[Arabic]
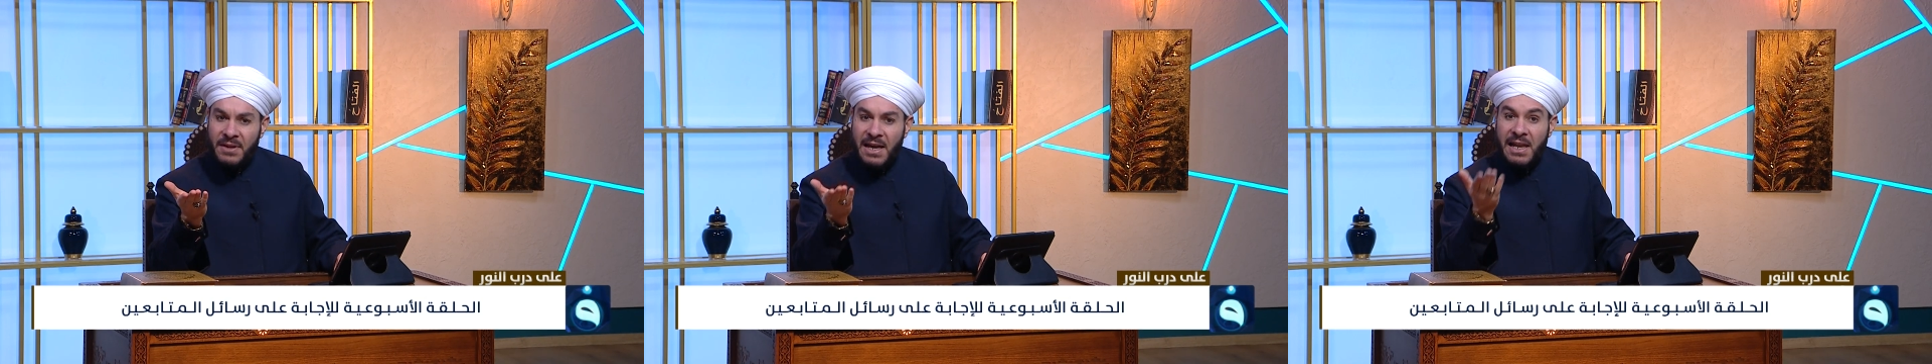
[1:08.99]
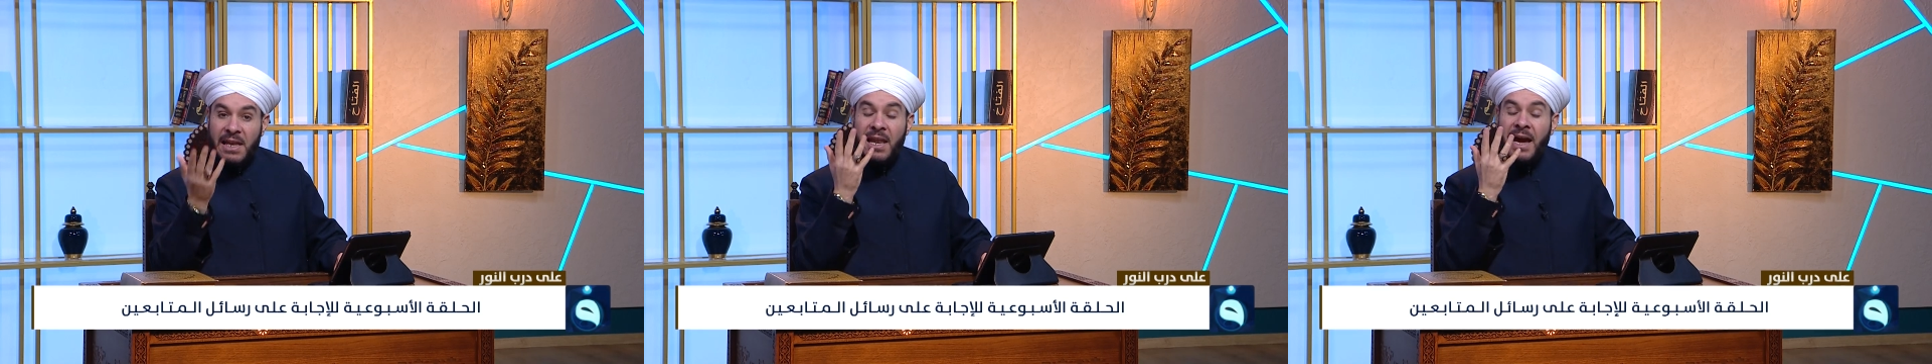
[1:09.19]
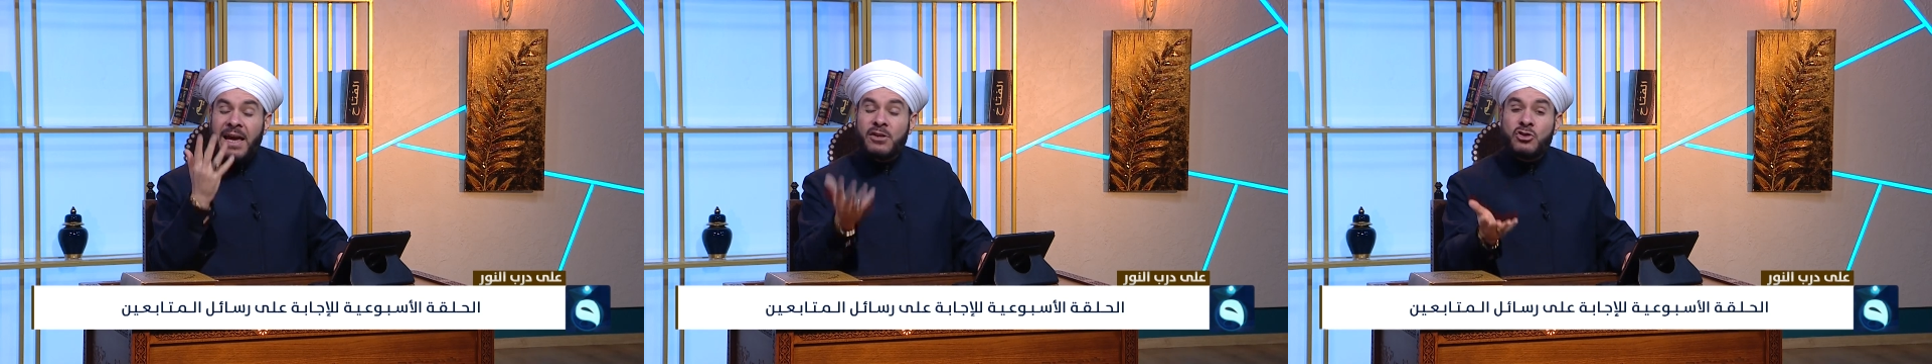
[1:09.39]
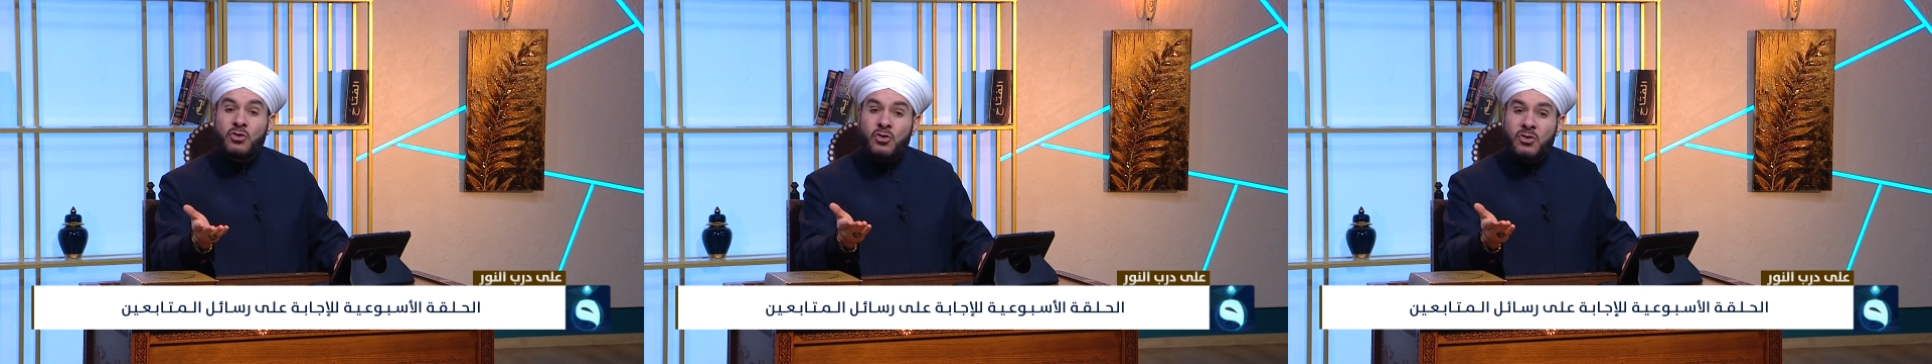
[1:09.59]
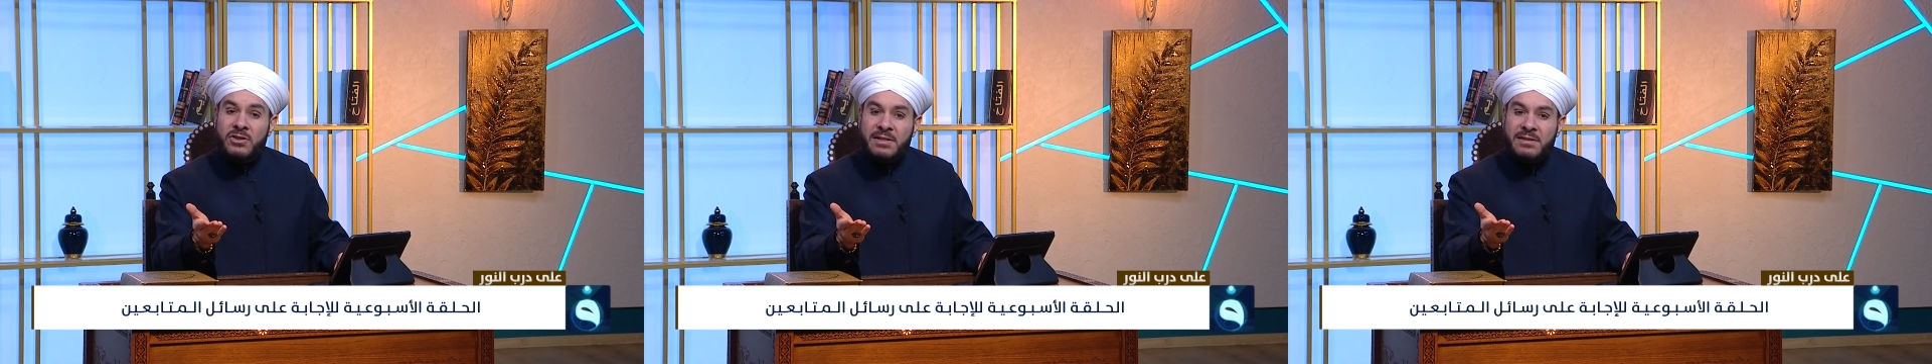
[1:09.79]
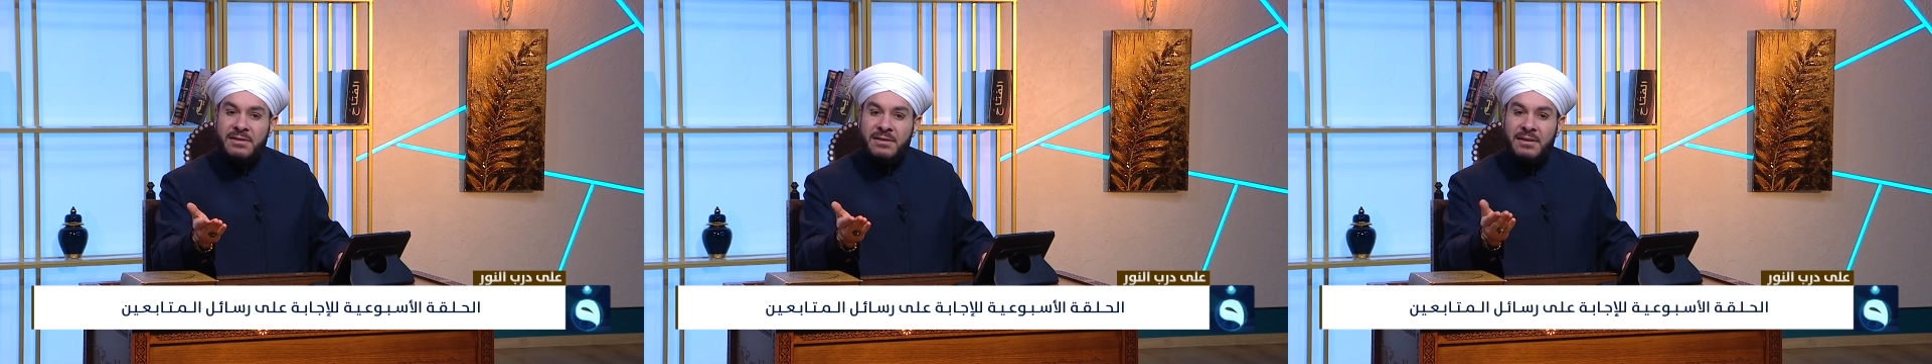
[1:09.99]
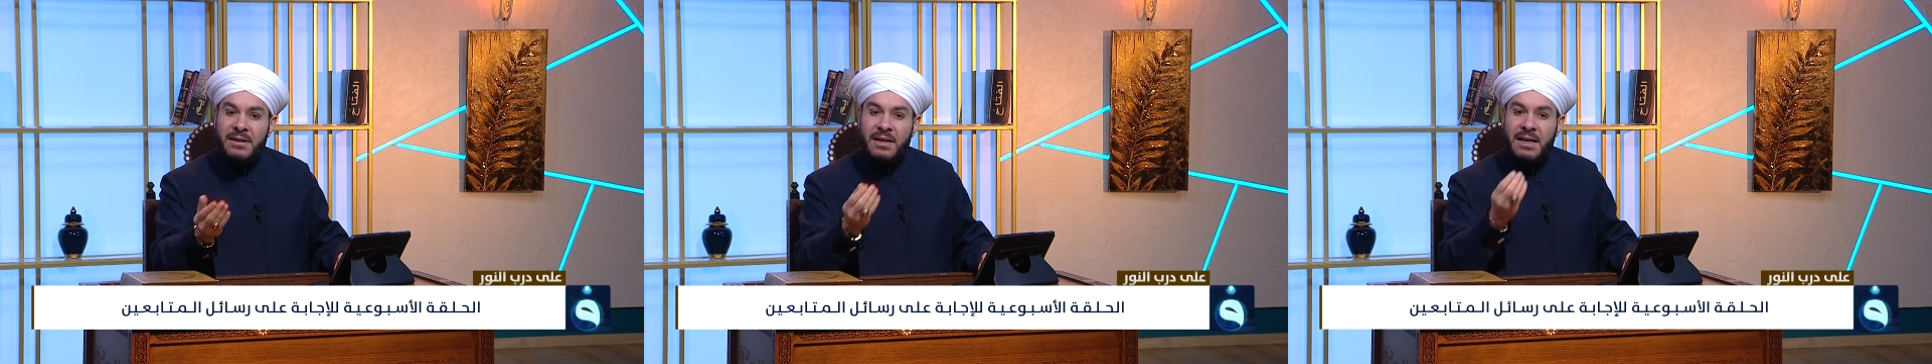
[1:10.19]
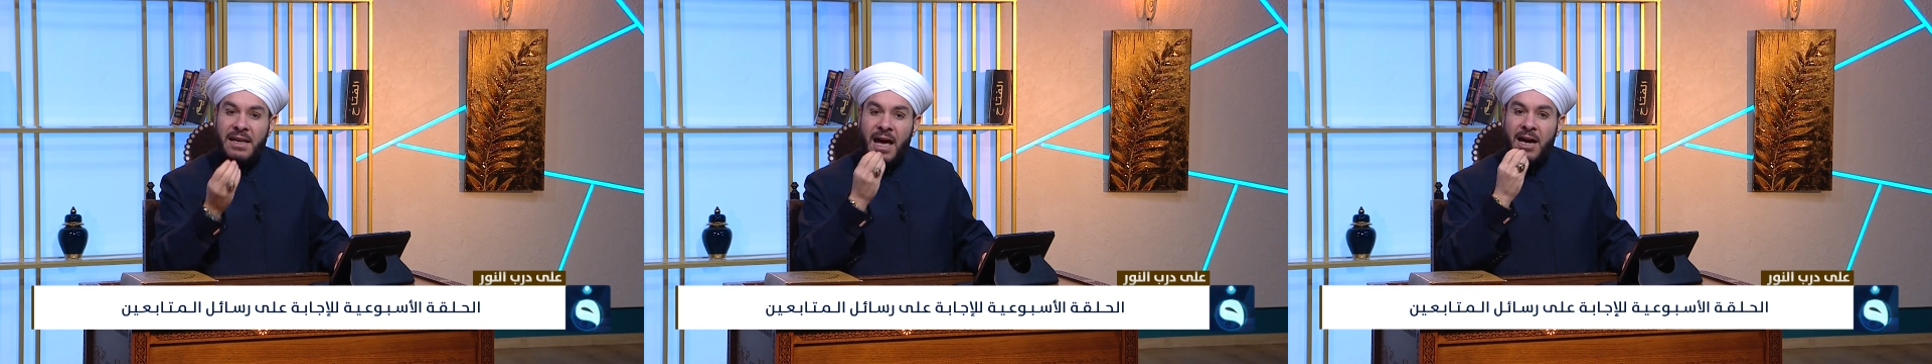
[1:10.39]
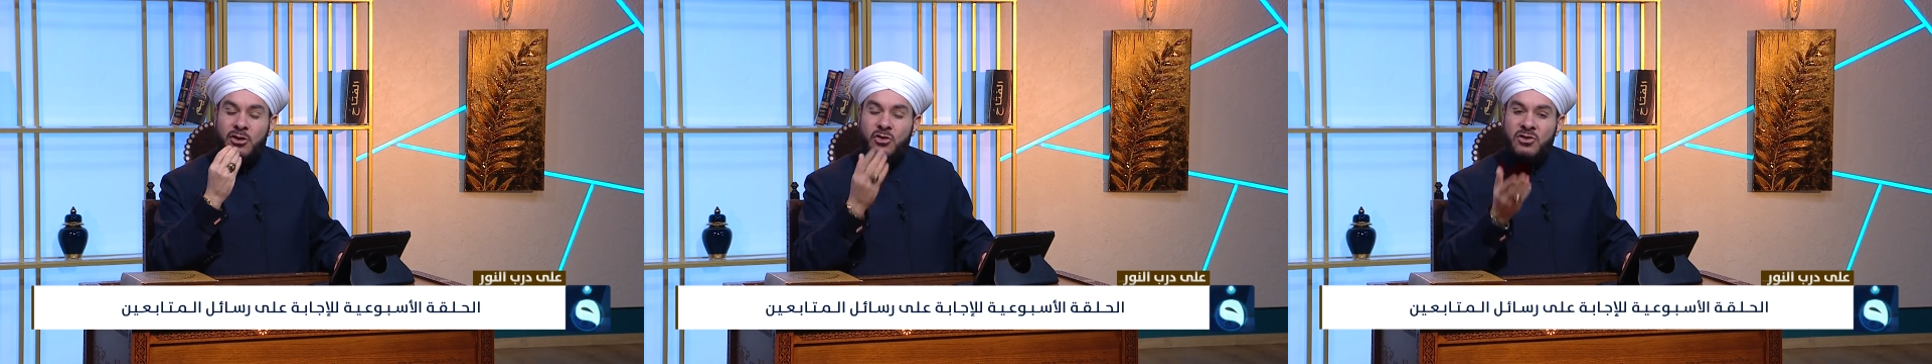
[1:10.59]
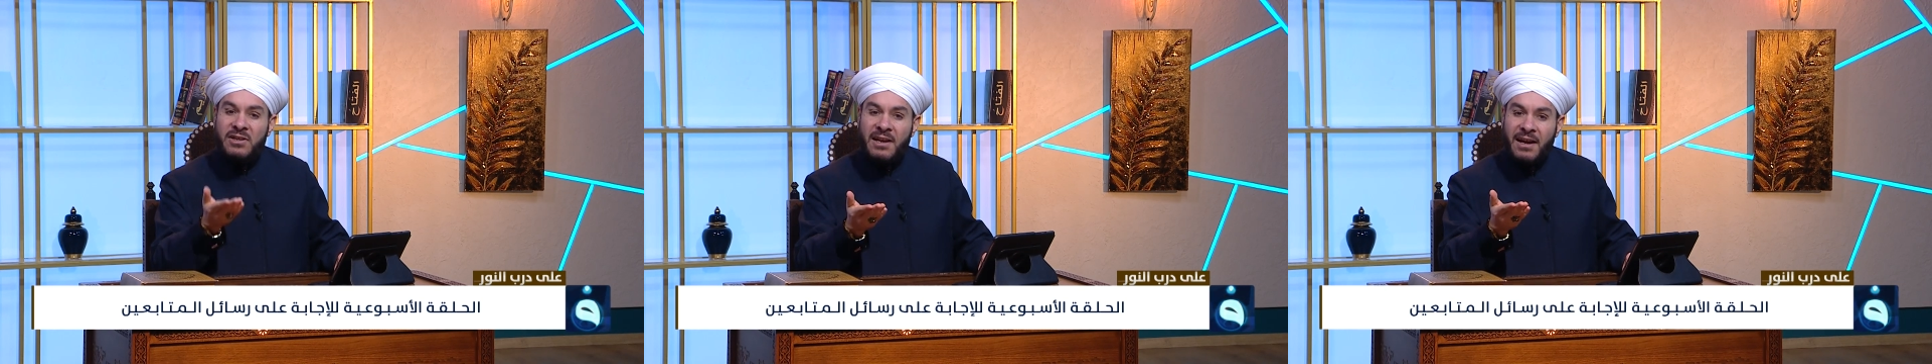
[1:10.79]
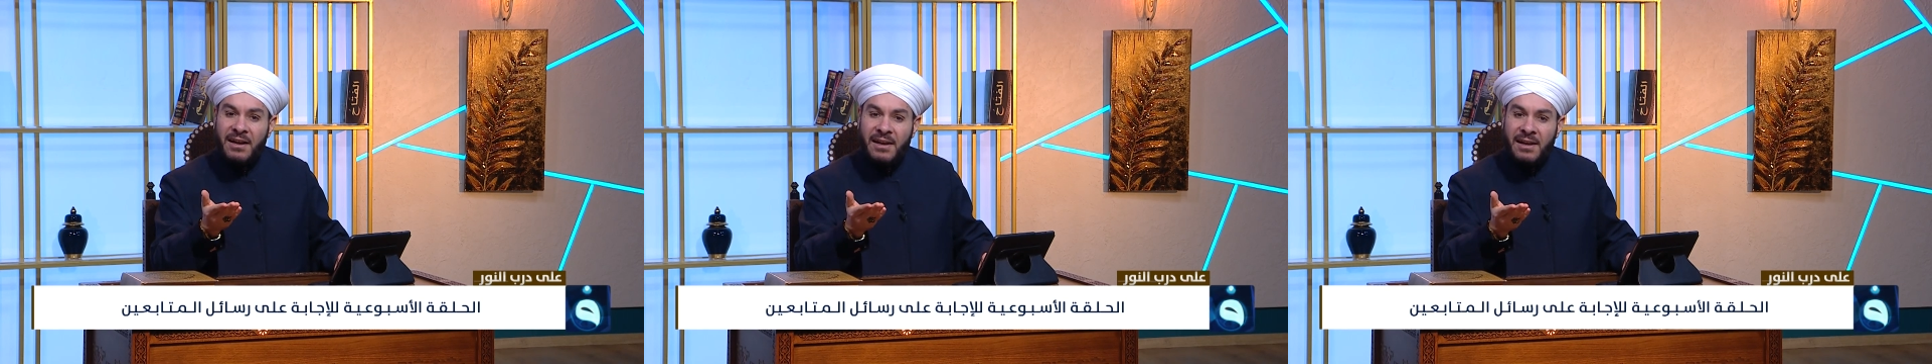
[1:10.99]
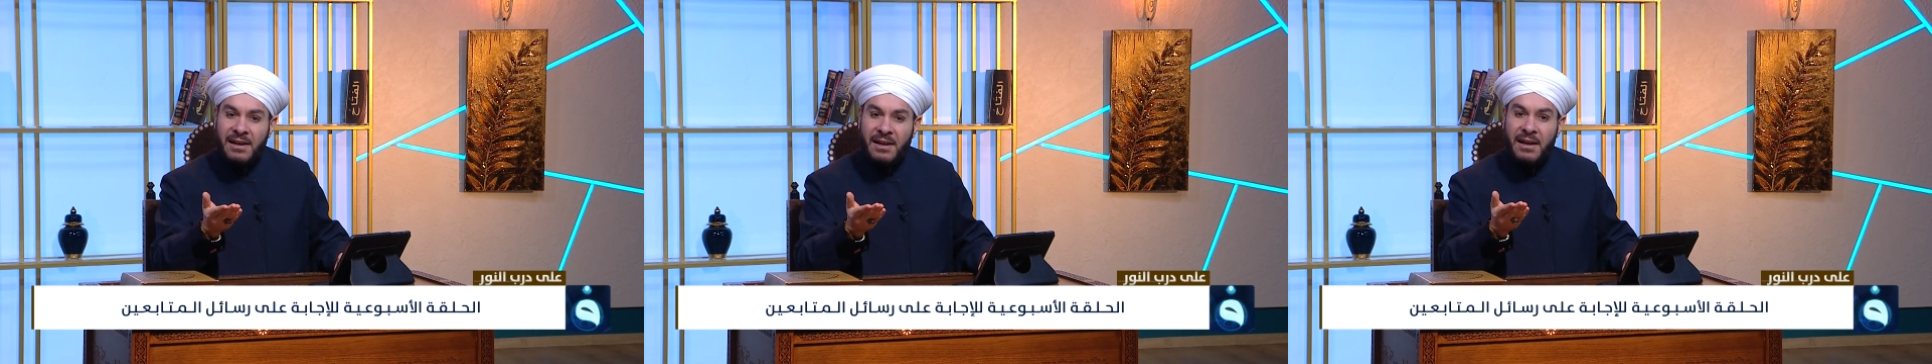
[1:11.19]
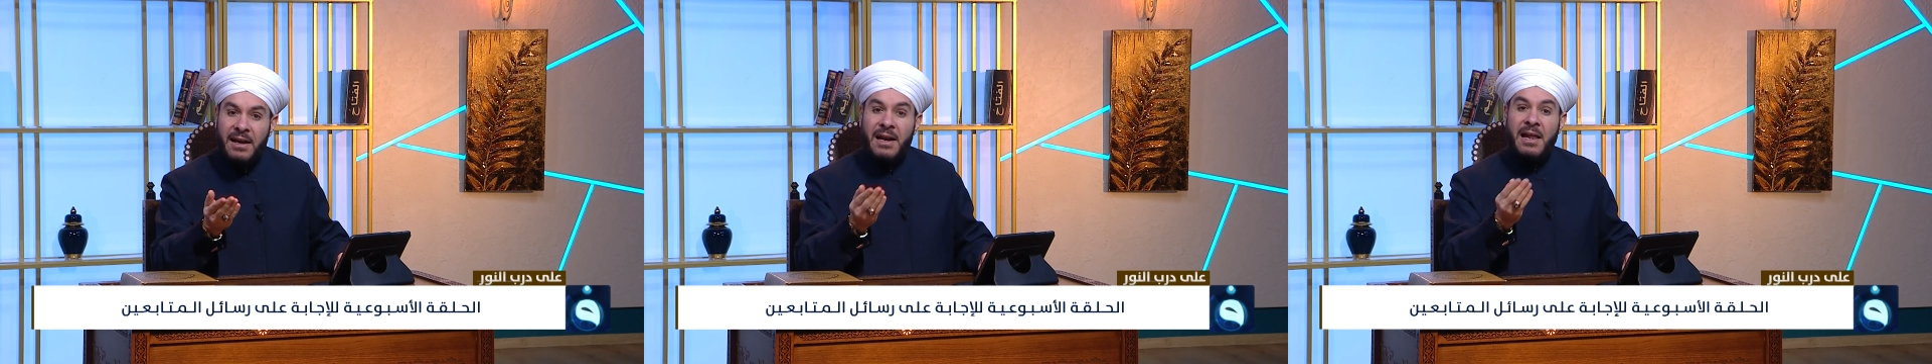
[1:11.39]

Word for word: لا يجوز لا يجوز النقل